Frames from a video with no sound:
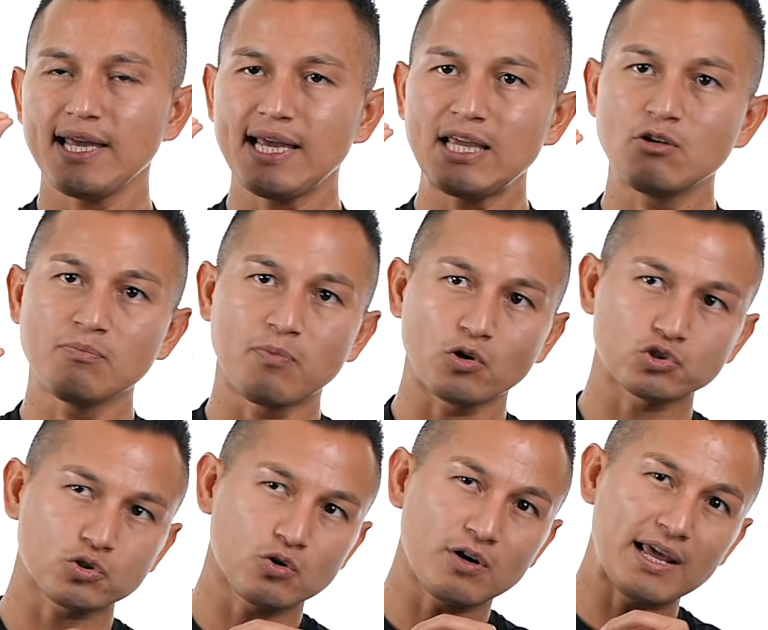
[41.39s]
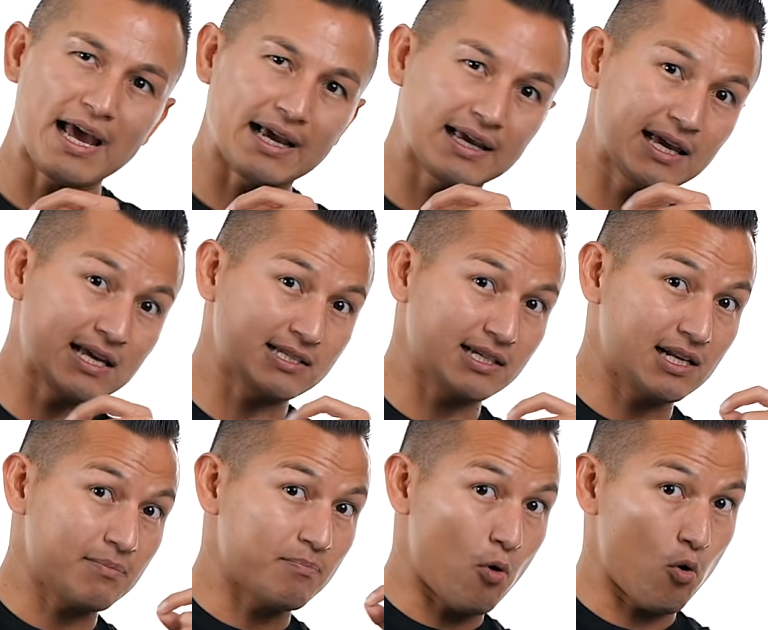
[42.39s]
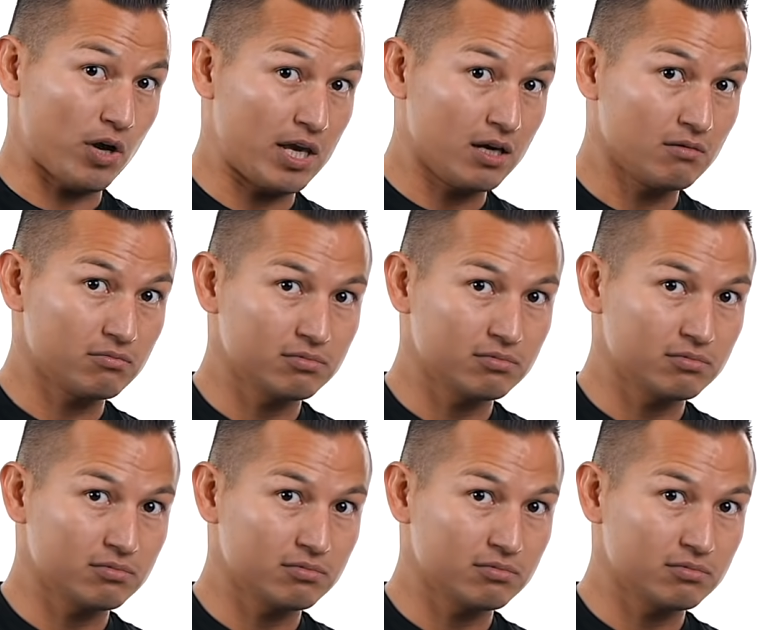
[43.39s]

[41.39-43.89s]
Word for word: e non possono neanche essere pochi.